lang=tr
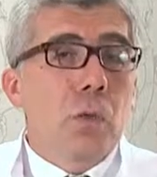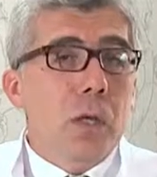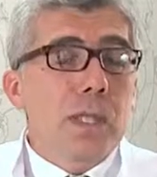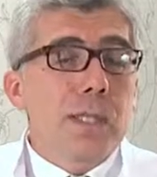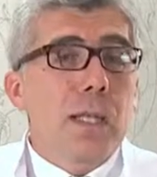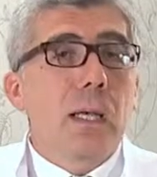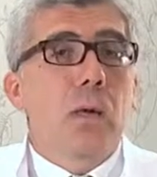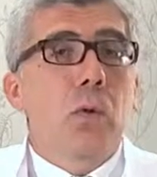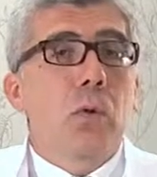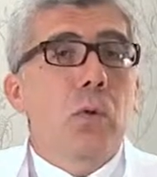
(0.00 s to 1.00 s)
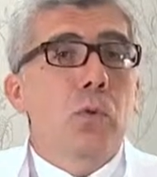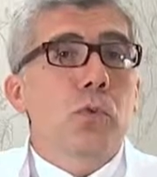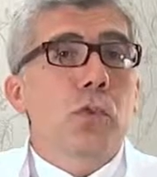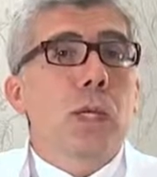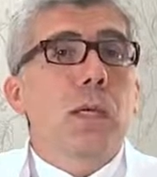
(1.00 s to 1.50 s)
Dolayısıyla
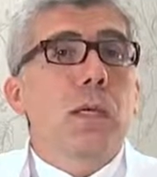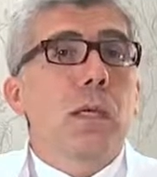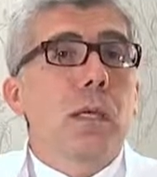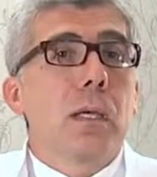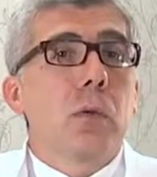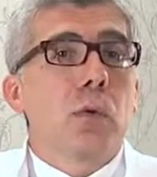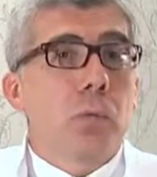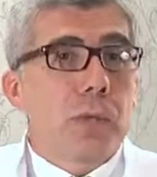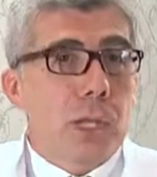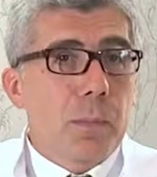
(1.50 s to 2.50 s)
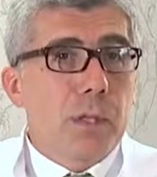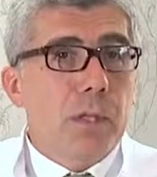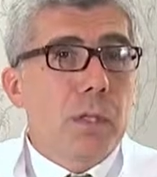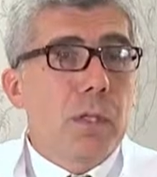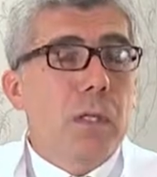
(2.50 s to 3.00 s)
oldukça e, komplike
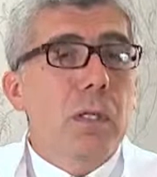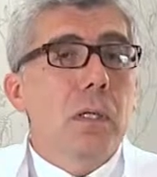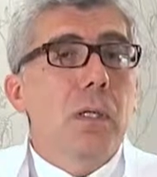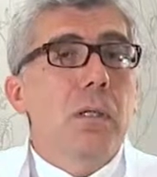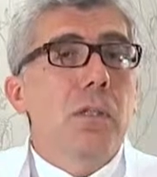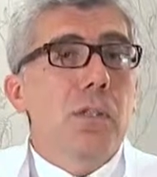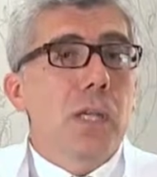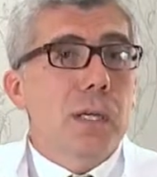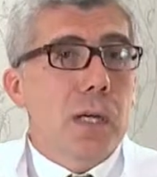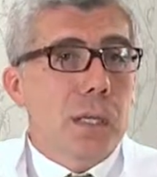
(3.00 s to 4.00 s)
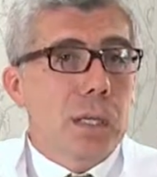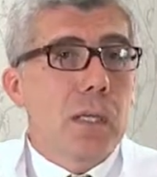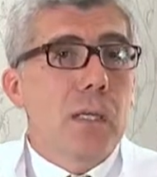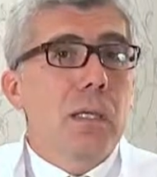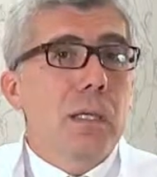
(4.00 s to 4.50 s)
bir e,
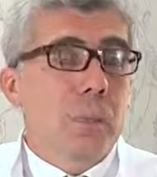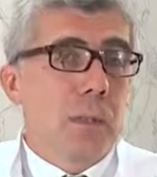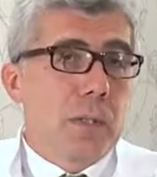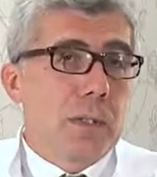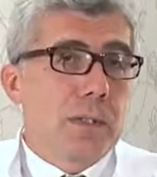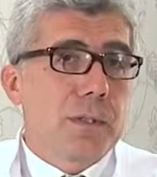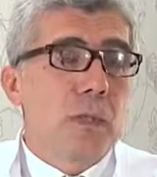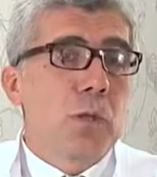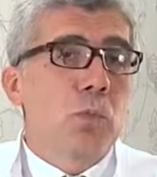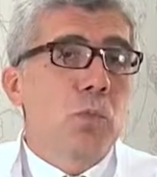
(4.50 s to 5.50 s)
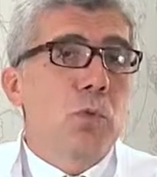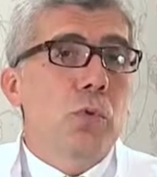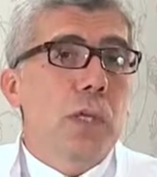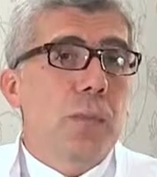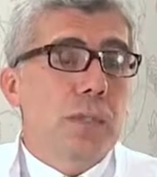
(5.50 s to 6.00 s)
cerrahi yapılmalıdır
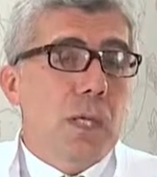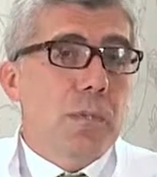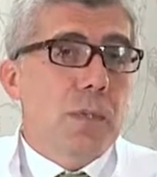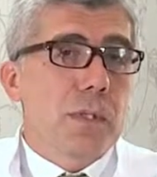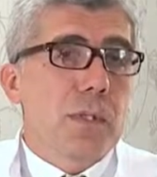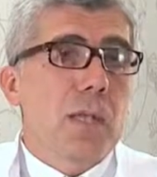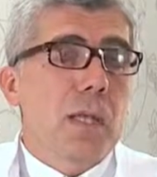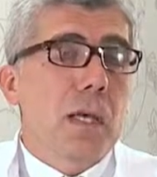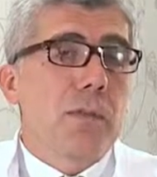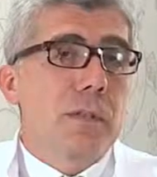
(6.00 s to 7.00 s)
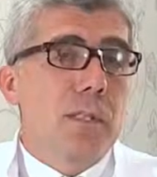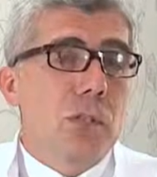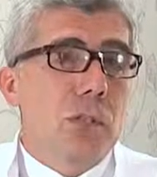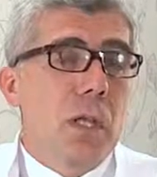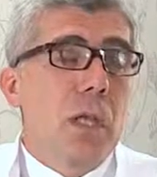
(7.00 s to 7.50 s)
bu rahim sarkmasının tedavisi
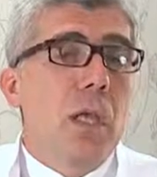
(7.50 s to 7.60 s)
için.